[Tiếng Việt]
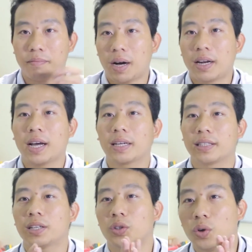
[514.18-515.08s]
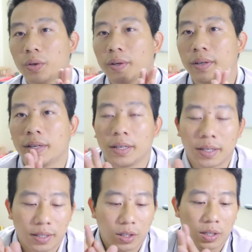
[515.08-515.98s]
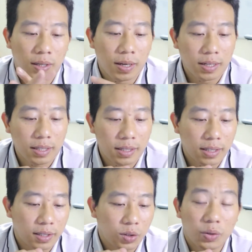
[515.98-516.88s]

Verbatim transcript: bán hàng rất là tốt đó thì ờ,